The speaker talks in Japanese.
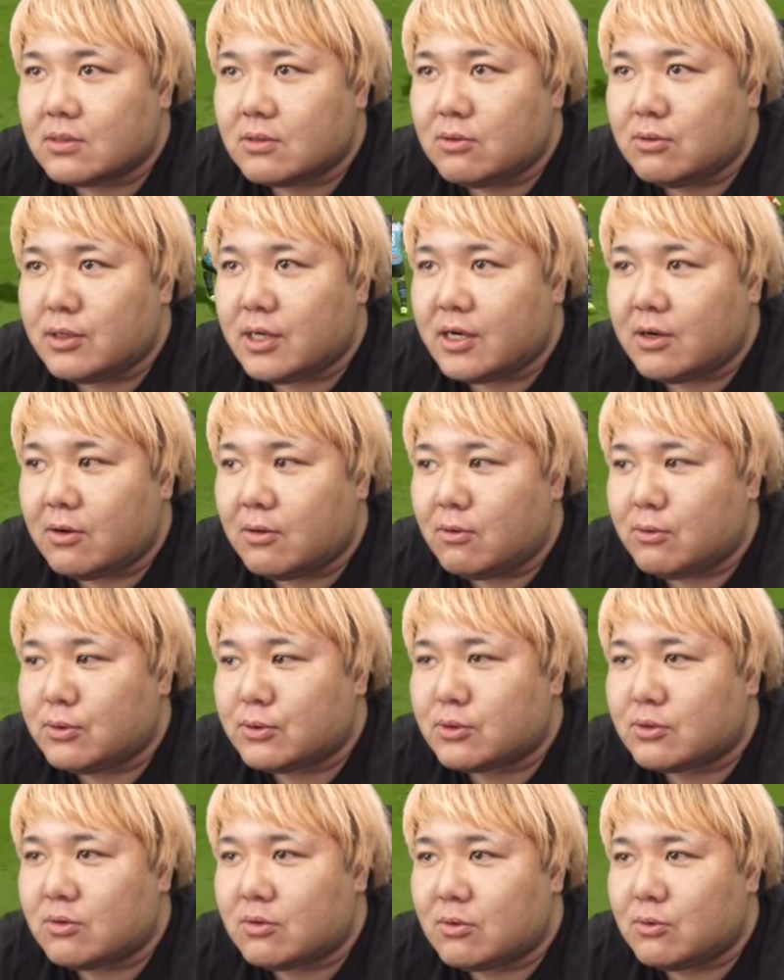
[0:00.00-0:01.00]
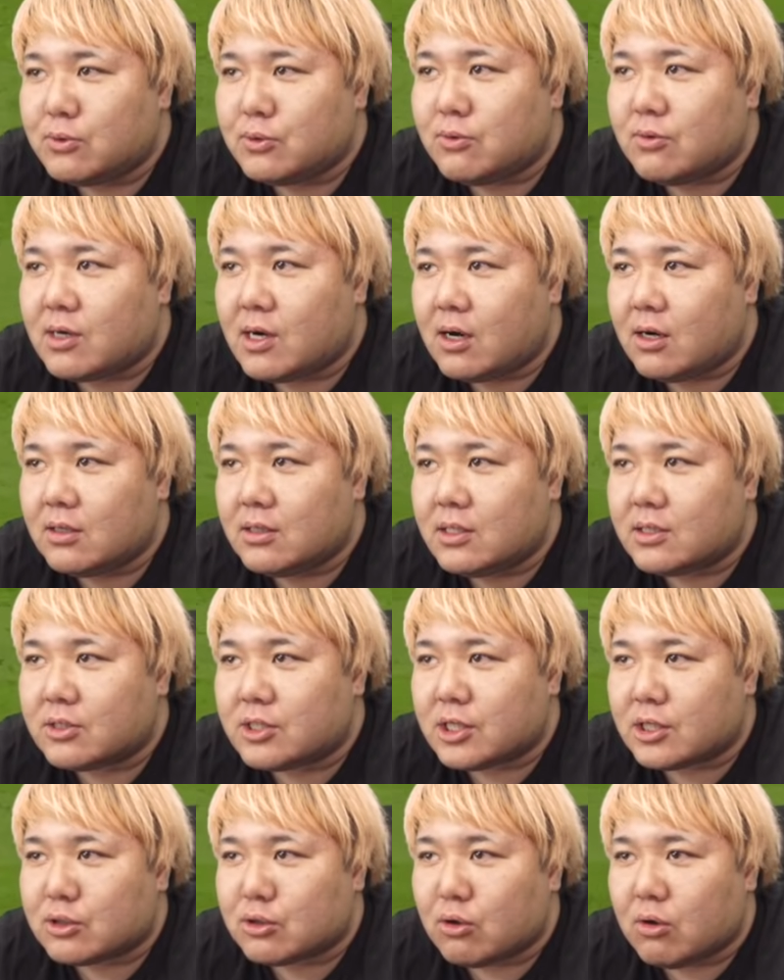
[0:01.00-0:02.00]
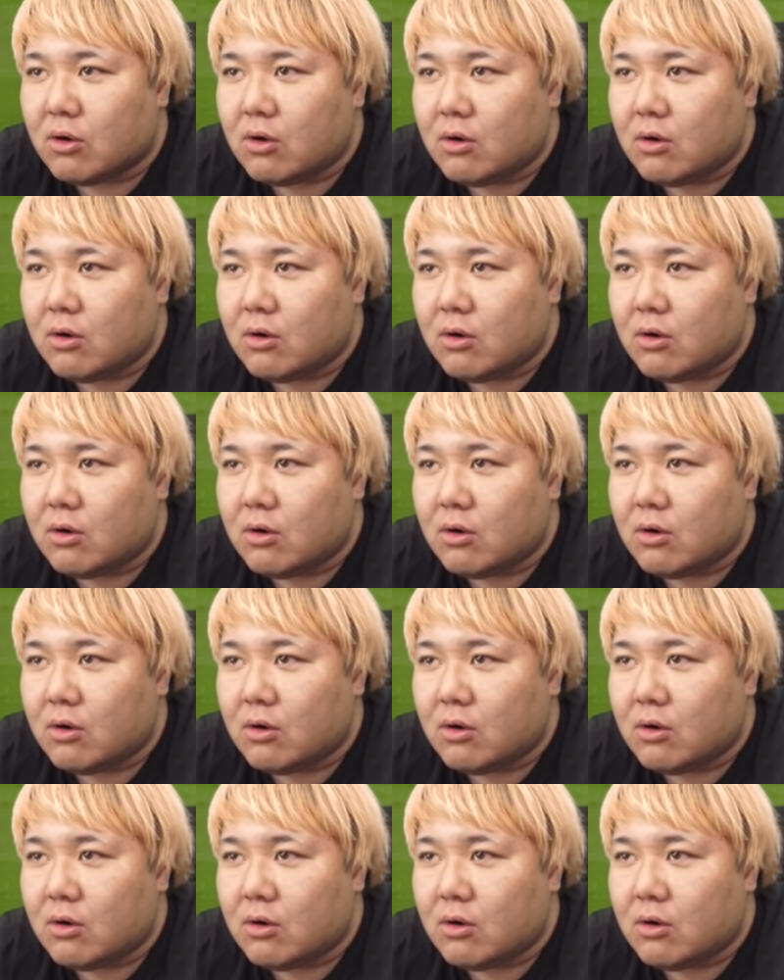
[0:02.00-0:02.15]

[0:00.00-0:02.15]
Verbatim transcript: これおフトロかかってるちゃんと